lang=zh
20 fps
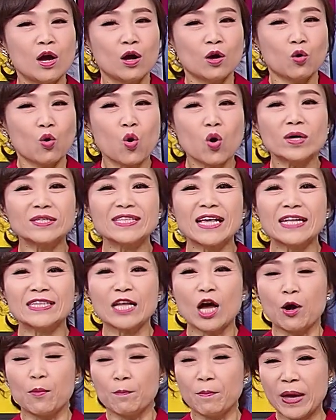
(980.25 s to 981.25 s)
扩散
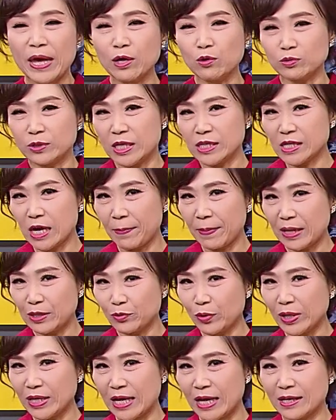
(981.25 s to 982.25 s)
到美股的沙盘
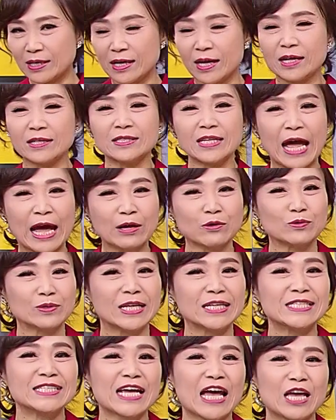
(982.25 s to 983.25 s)
推演跟台股的
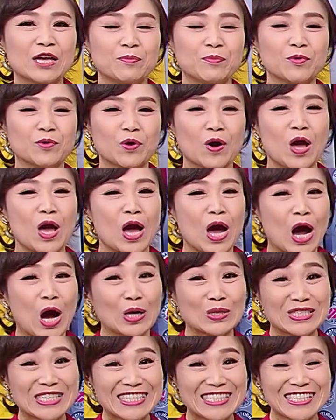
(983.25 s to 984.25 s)
下一步，好
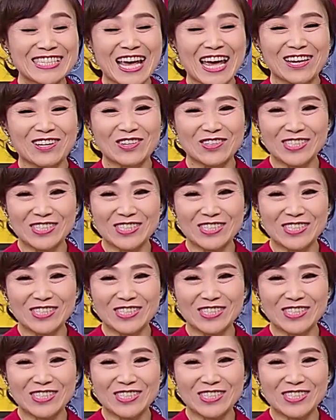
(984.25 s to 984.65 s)
精彩哦！